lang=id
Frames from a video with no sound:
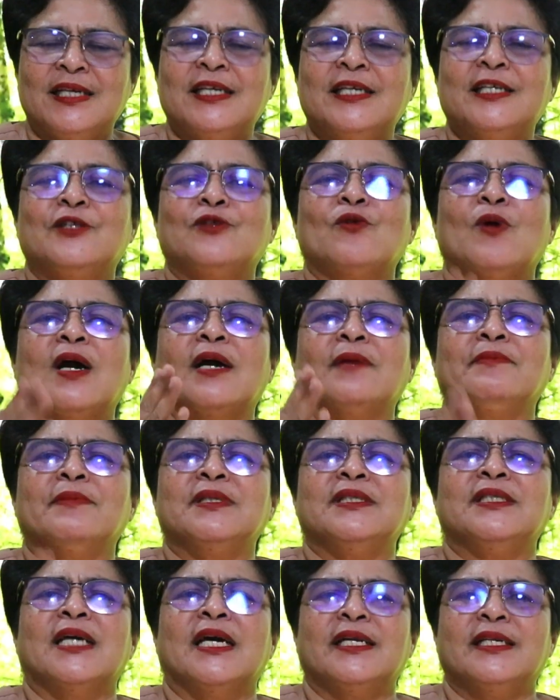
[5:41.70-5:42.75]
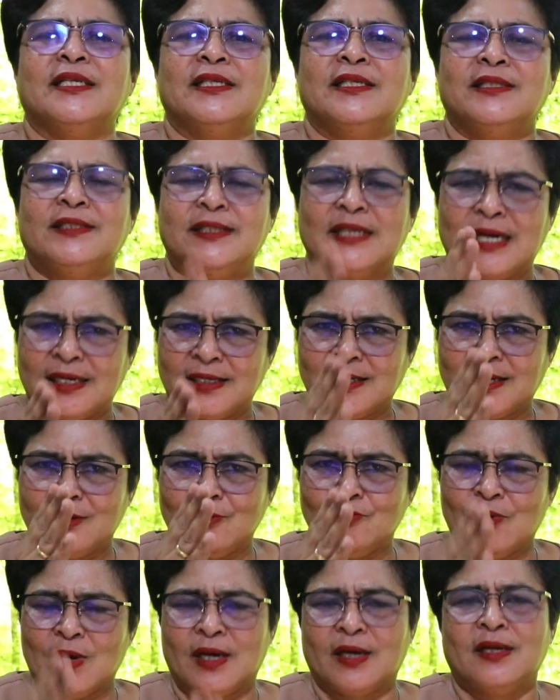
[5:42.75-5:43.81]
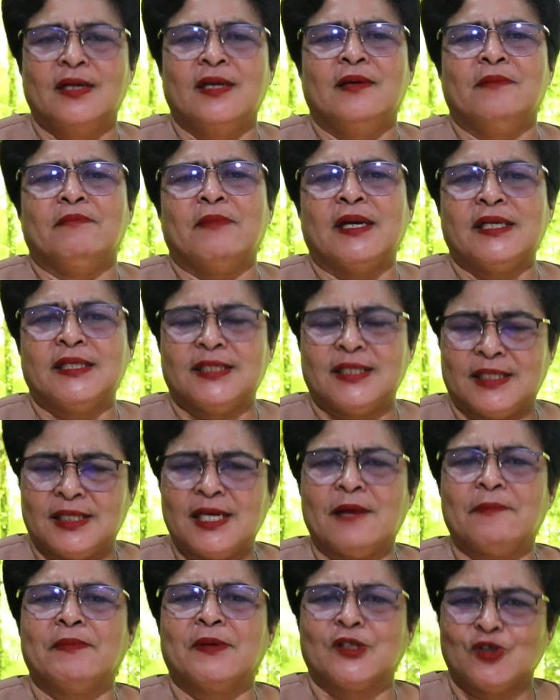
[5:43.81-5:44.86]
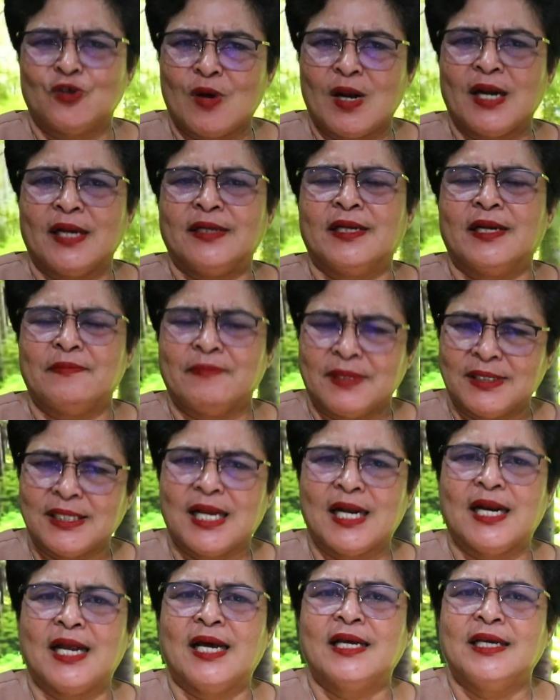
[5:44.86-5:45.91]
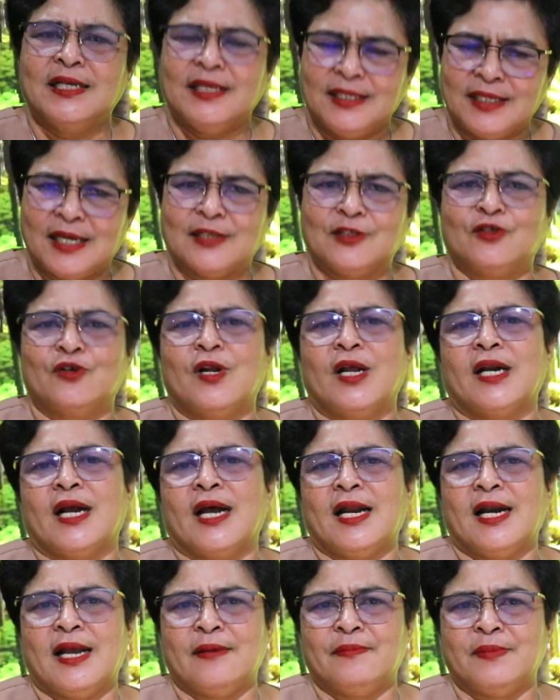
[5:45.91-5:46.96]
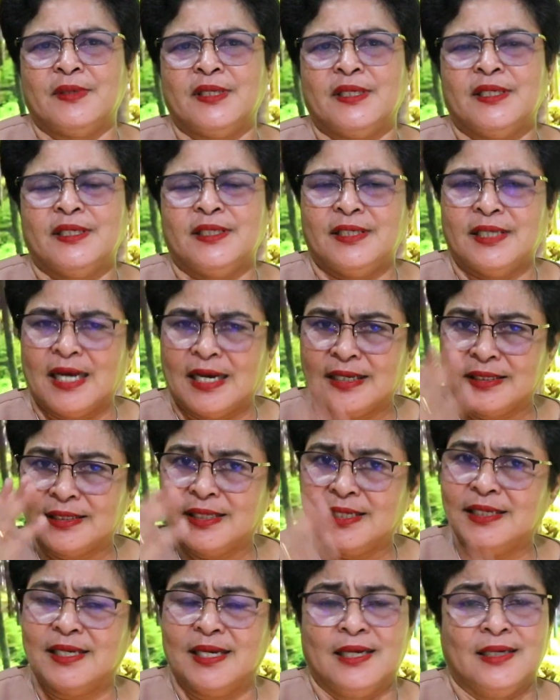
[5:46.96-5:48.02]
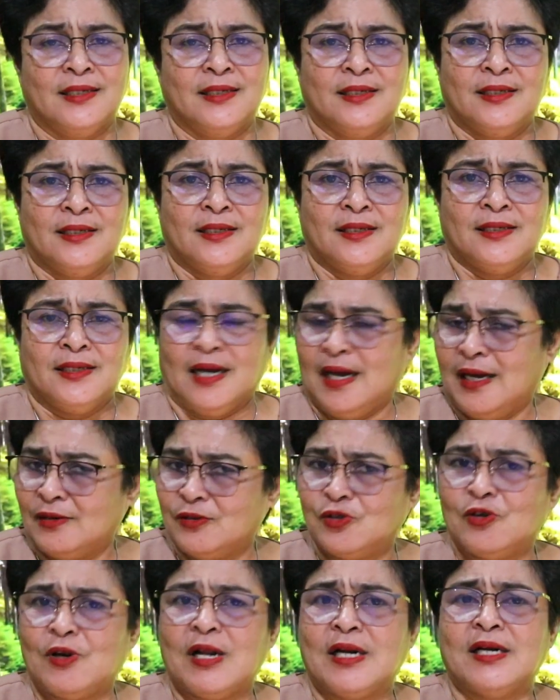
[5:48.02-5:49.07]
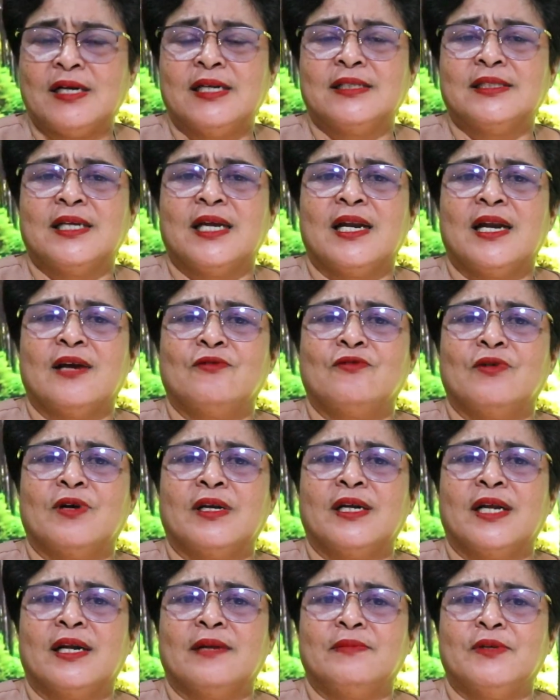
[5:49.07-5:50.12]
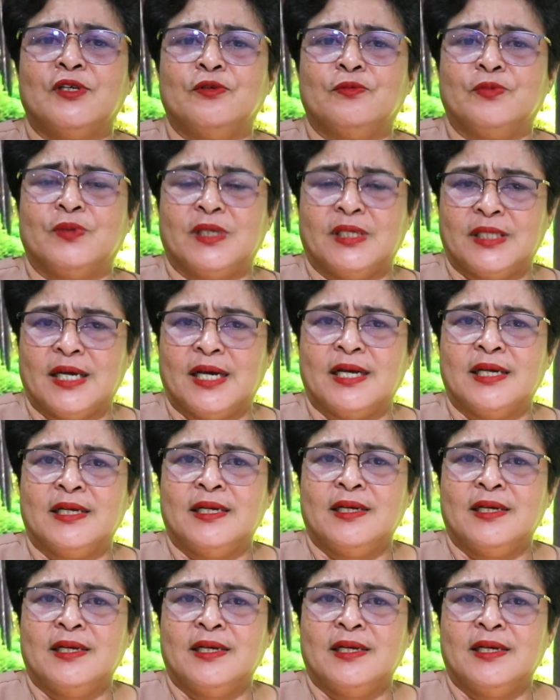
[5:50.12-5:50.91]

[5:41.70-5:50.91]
itu akan menjadi jalan keluar bagi setiap persoalan dan masalah yang saudara alami. Yang ketiga, yang harus saudara dan saya lakukan dalam hidup kita.